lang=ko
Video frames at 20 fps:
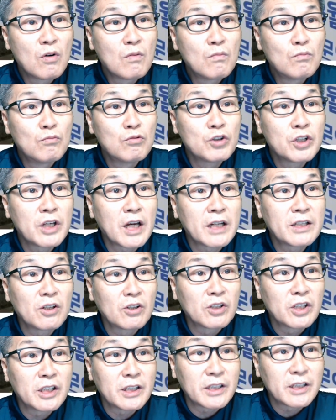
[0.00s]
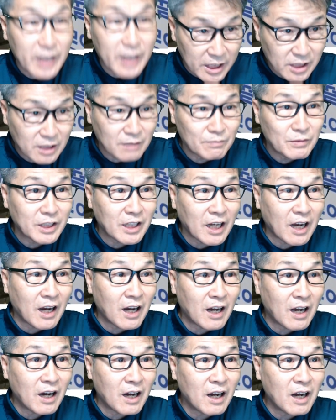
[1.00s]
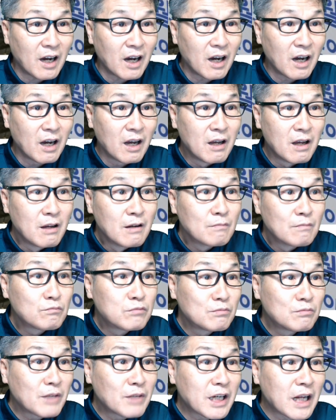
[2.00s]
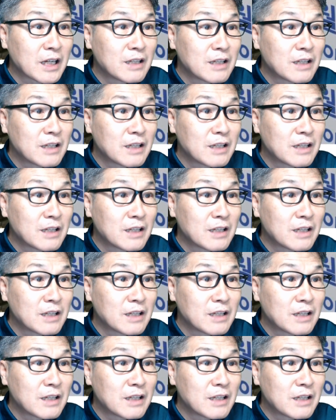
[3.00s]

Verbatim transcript: 무기한 연기됐습니다. 뿐만